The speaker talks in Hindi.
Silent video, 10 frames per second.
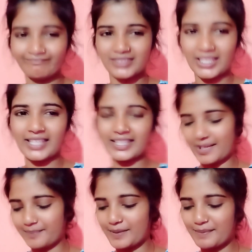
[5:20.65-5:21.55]
ठीक है
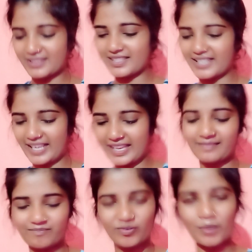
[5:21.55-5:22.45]
हम भी बच्चे हैं
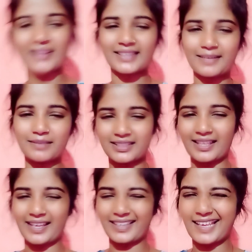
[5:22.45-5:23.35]
तो बात कम करते
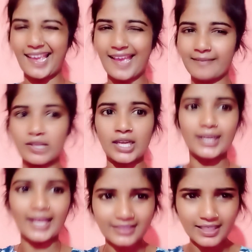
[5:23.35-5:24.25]
हैं ठीक है
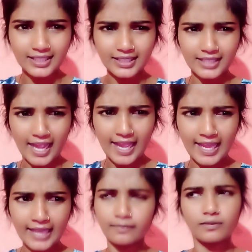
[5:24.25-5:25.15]
डांस करके दिखाए
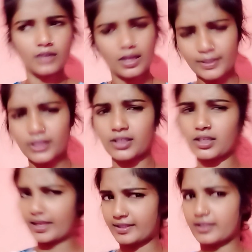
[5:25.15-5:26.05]
हैं कमेंट करना
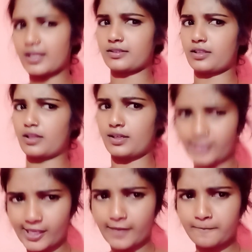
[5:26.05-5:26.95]
कैसा डांस किया
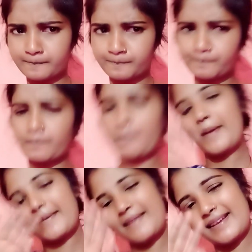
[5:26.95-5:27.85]
ठीक है
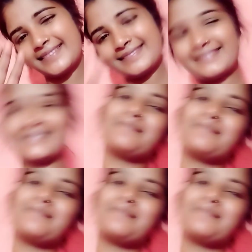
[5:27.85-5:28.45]
बाय बाय